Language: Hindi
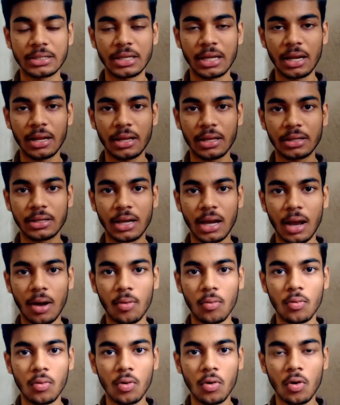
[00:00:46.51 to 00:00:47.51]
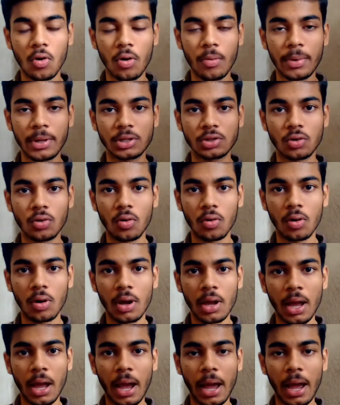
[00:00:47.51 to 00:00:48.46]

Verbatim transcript: शेयर कीजिएगा उन लोगों में जो लोग